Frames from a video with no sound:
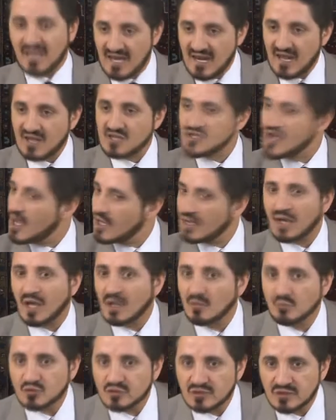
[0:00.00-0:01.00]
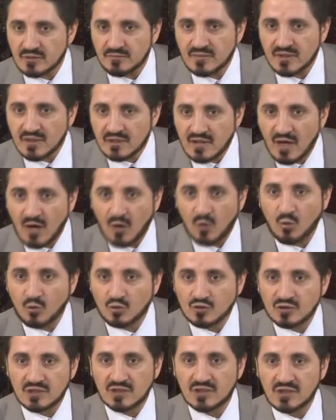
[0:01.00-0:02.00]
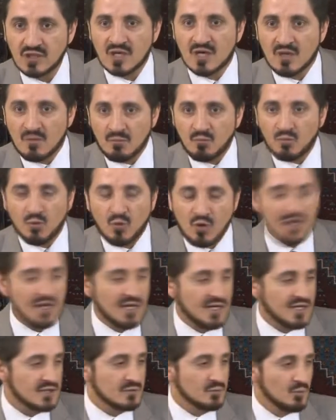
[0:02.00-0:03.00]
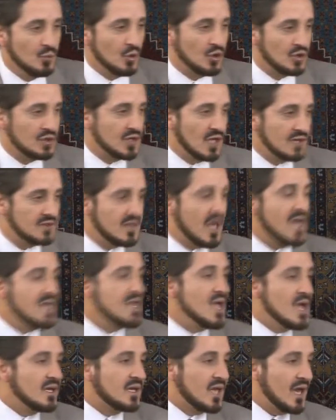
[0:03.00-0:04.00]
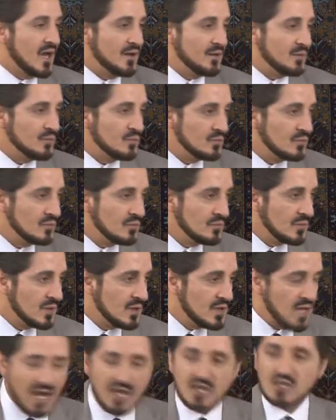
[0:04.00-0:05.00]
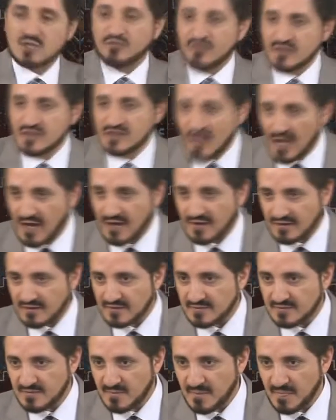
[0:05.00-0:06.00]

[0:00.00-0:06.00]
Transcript: قال لك جار غير مسلم يهودي ملحد مرتد أيا كان يعيش في الدار